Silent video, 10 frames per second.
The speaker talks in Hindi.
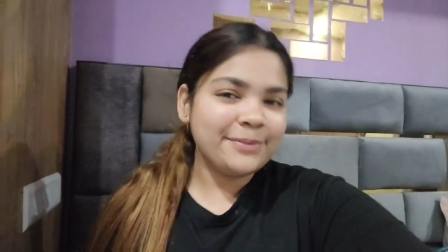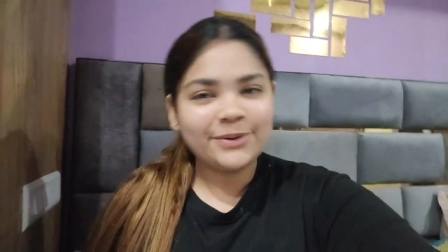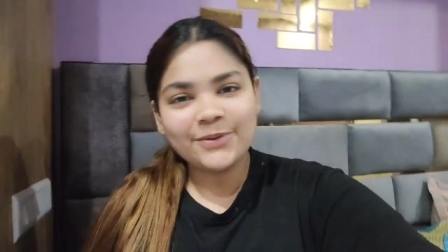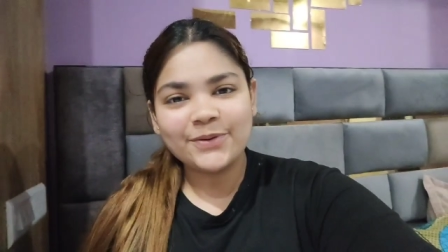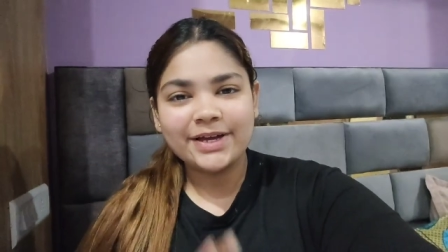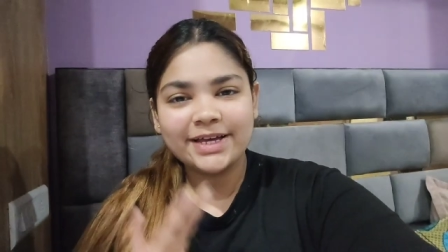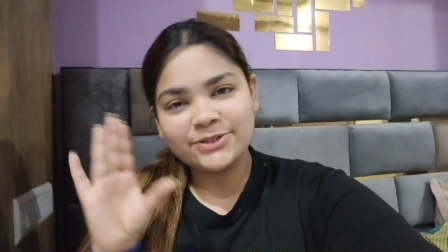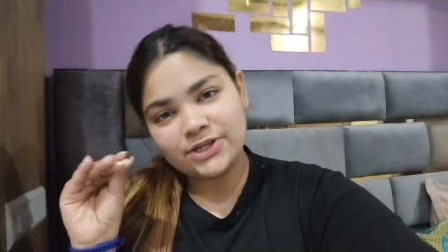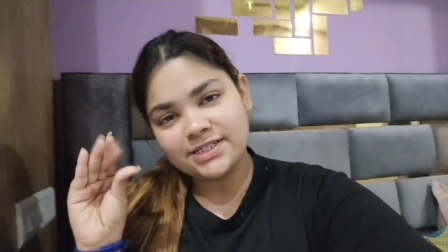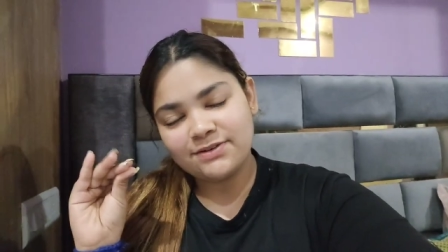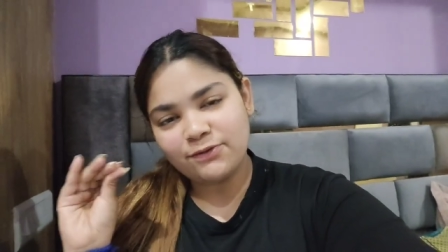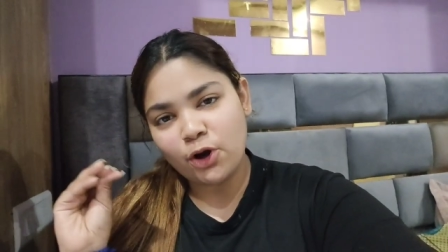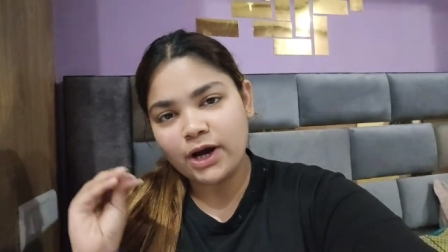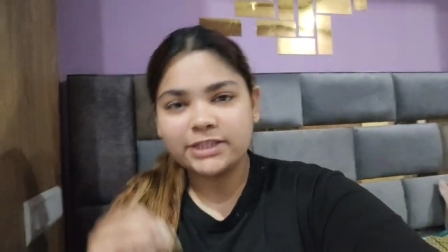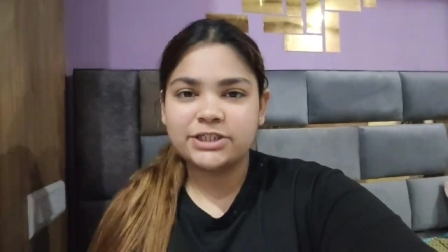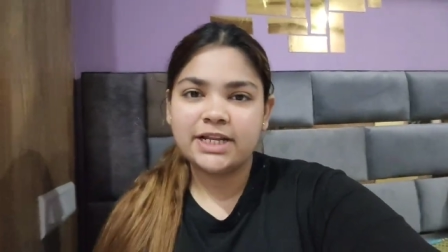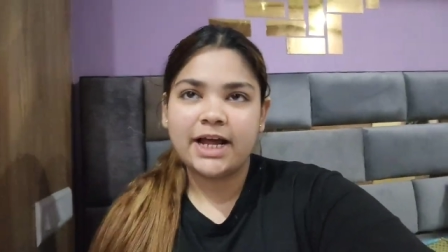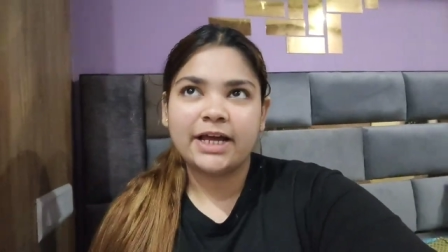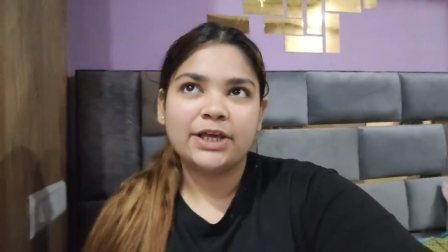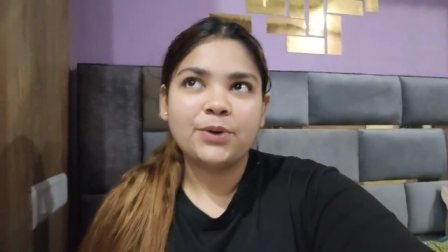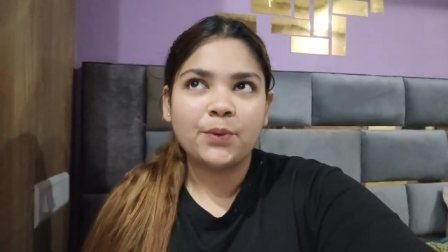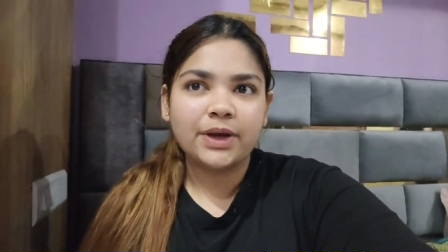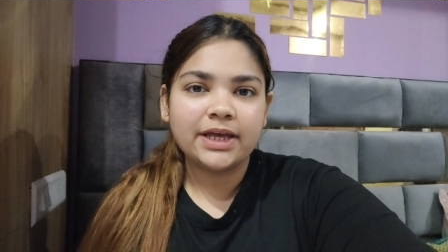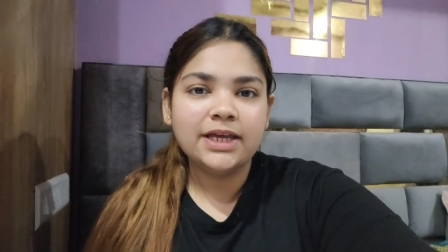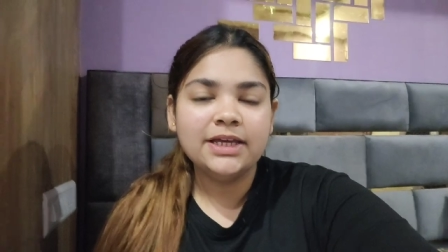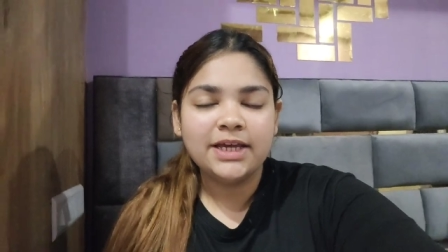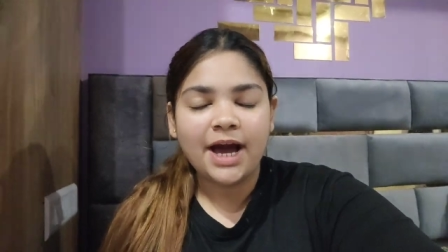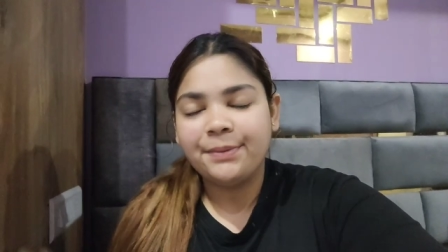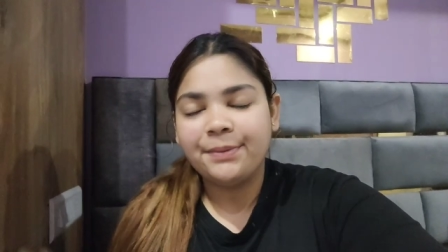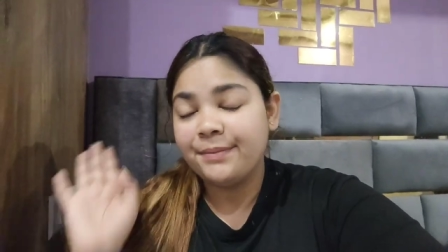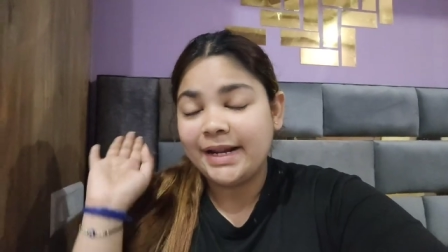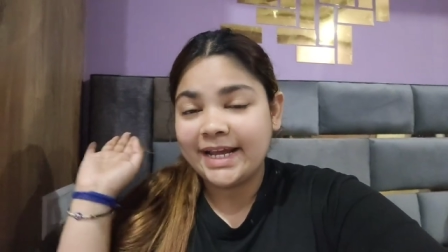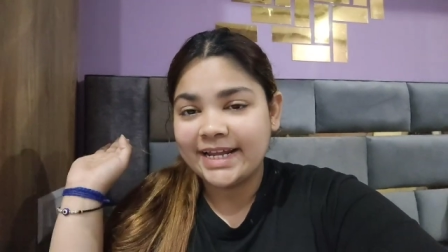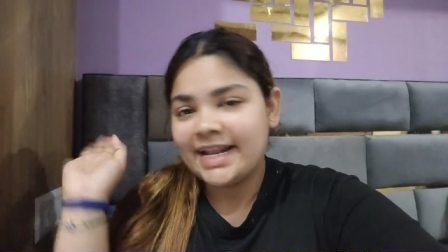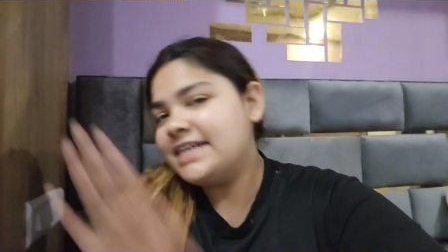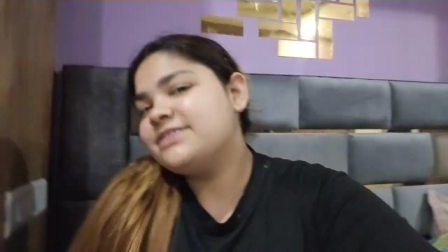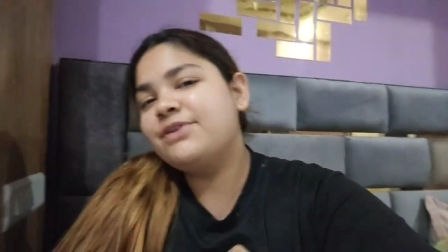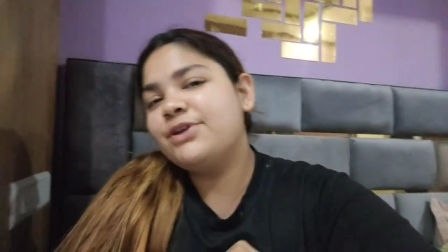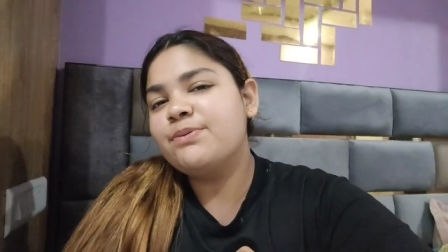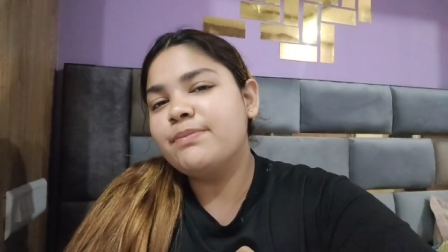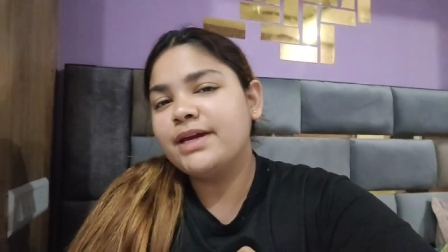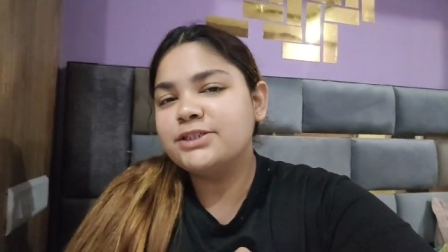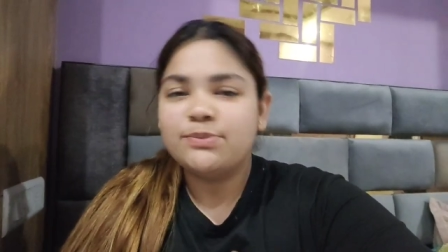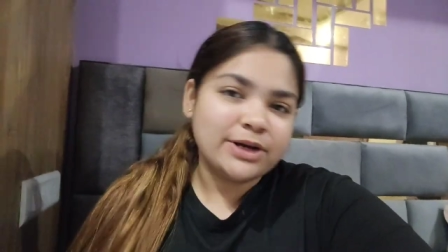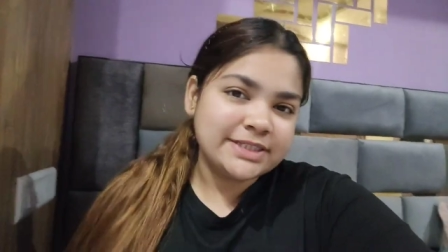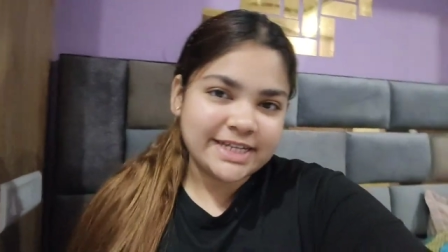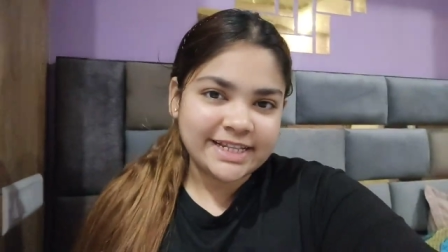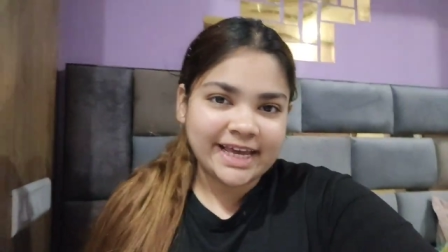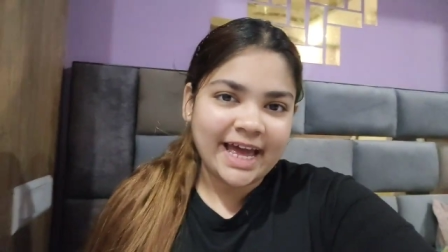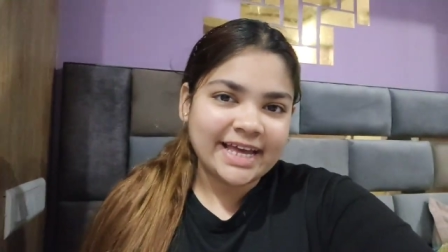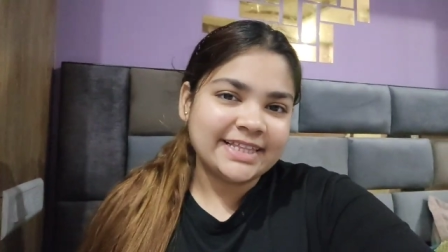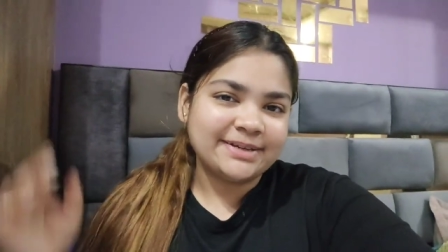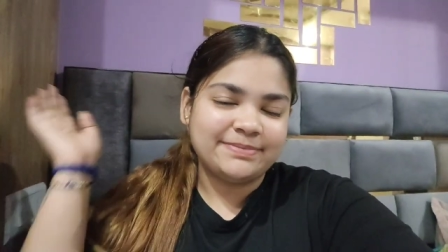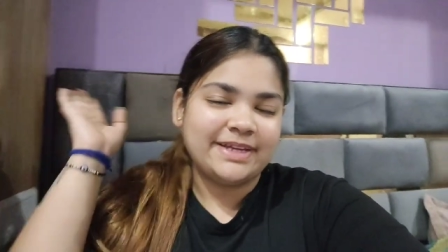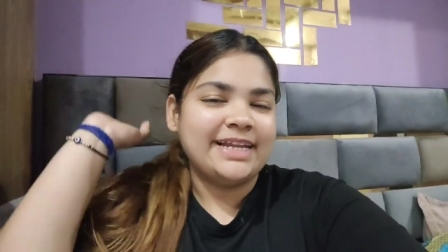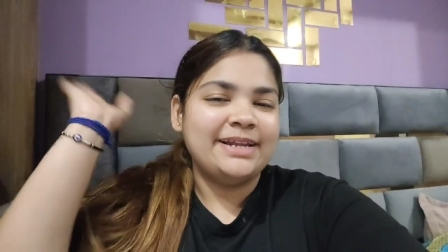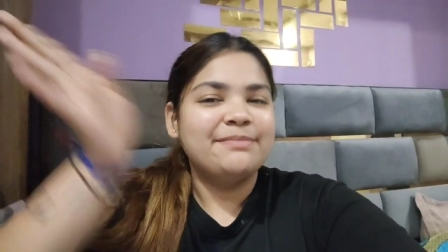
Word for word: लोगों तो को ये छोटी सी ब्लॉग अच्छी लगी होगी अब हम मिलेंगे नेक्स्ट वीडियो में जो बहुत जल्दी आएगी तब तक लिए